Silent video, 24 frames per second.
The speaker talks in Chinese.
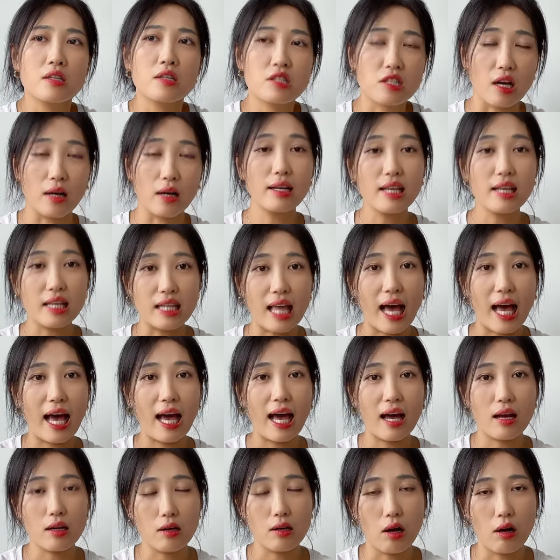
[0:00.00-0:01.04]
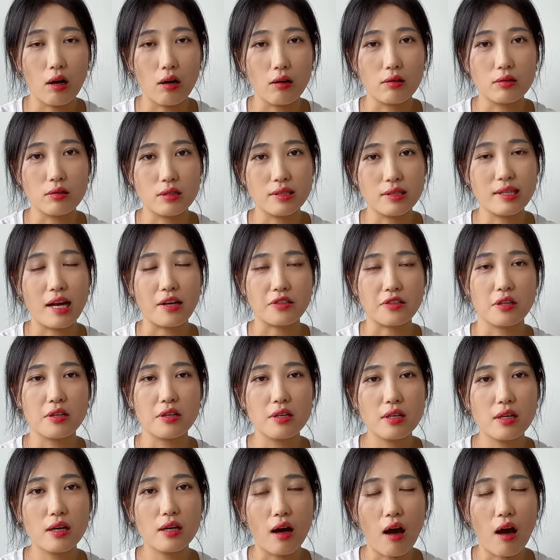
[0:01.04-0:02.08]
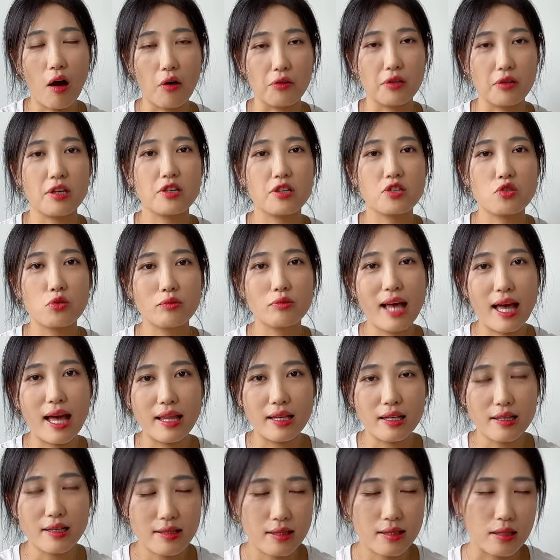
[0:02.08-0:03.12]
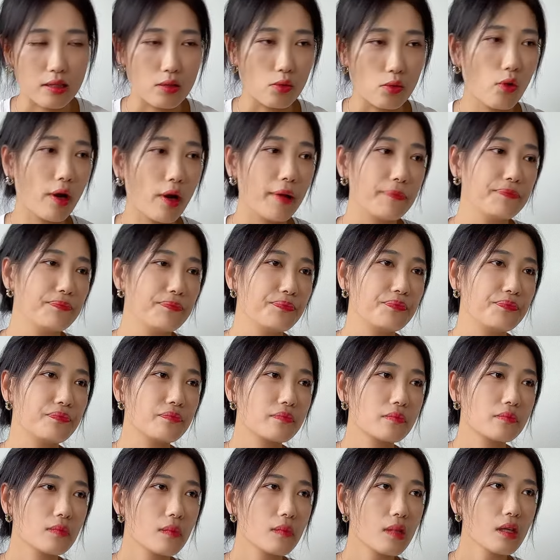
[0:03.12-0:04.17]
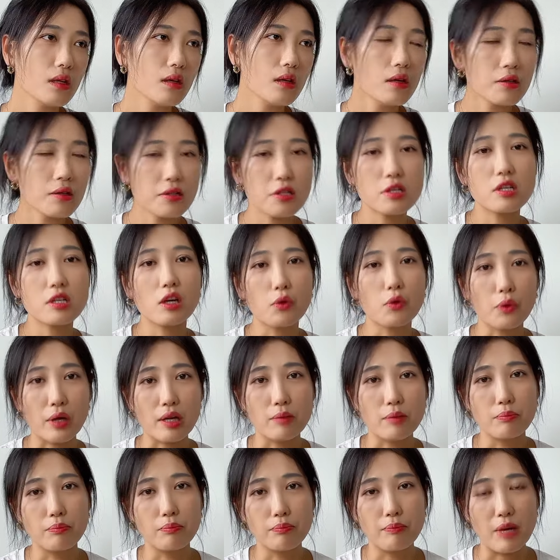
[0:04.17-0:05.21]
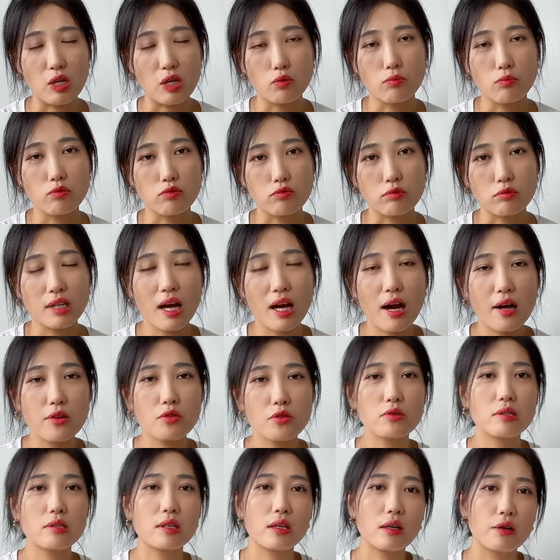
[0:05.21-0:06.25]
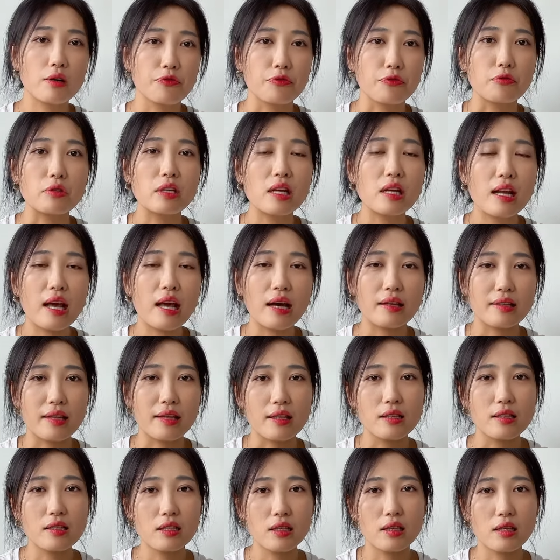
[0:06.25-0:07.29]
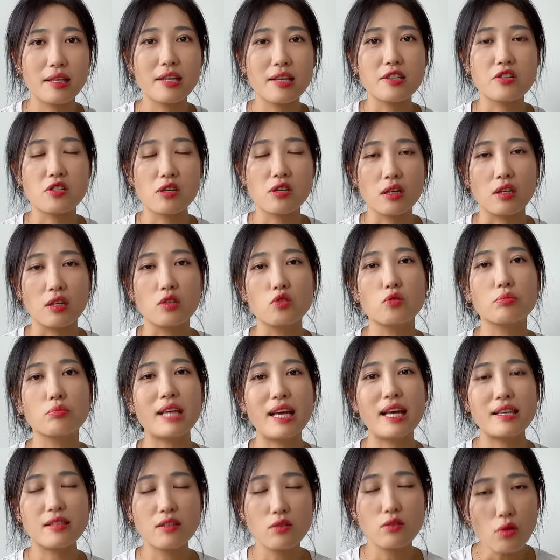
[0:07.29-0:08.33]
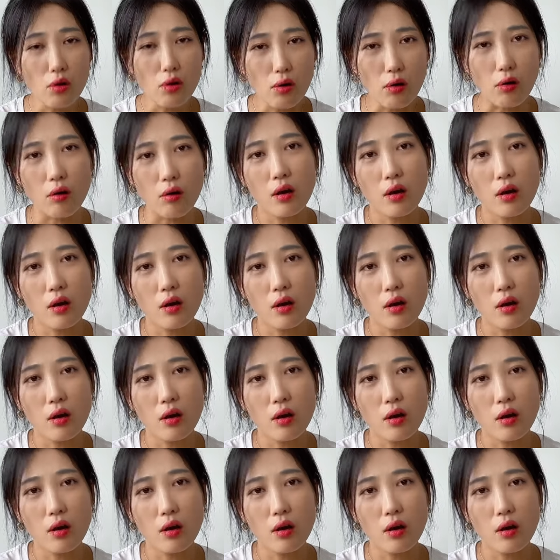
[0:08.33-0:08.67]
整理它，然后养成一个好的一个收纳的一个习惯。这是一个美美中不足。第二就是这个服役两年，这个电池可能就不太经用，